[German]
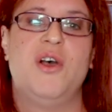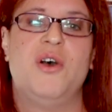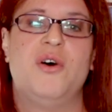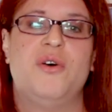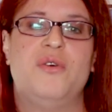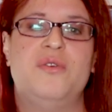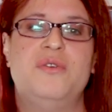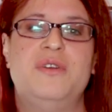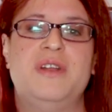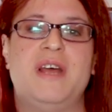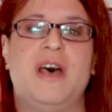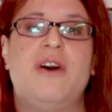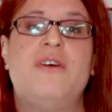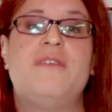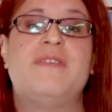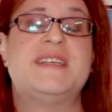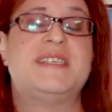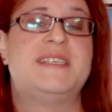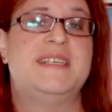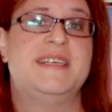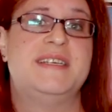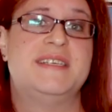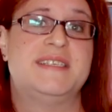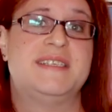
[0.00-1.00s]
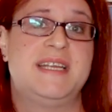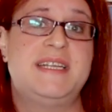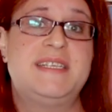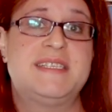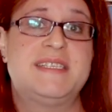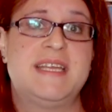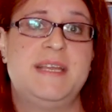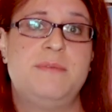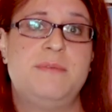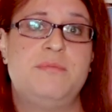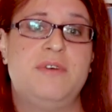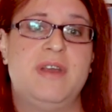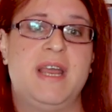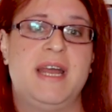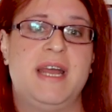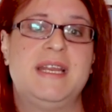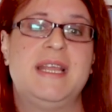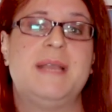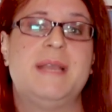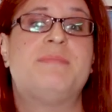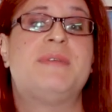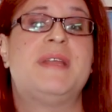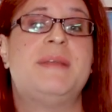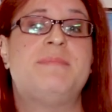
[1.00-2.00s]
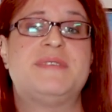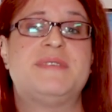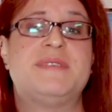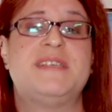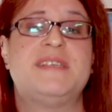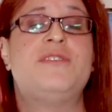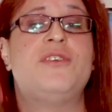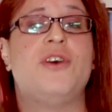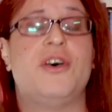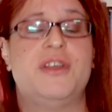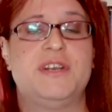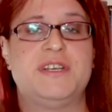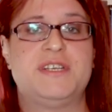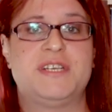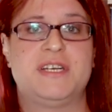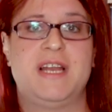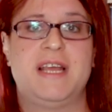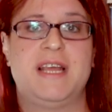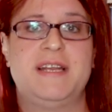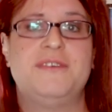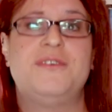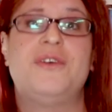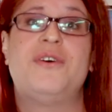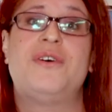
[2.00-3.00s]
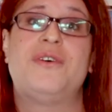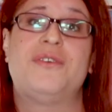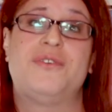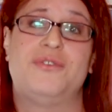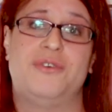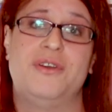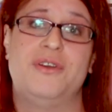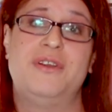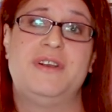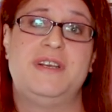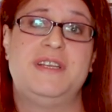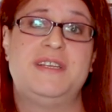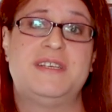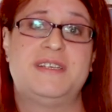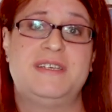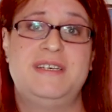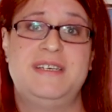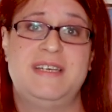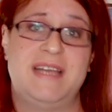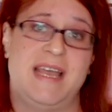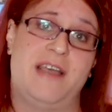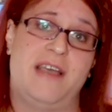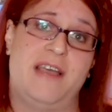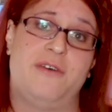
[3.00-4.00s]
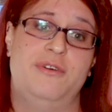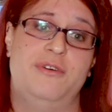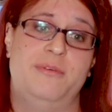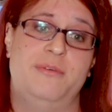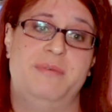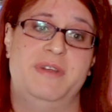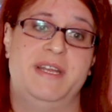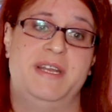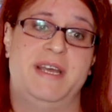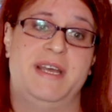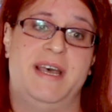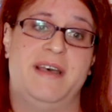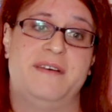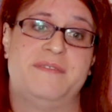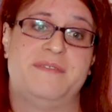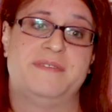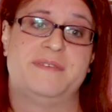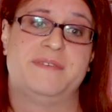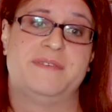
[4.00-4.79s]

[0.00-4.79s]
Und auch was die Gesetzgebung angeht, gibt es in Deutschland noch deutlichen Nachholbedarf.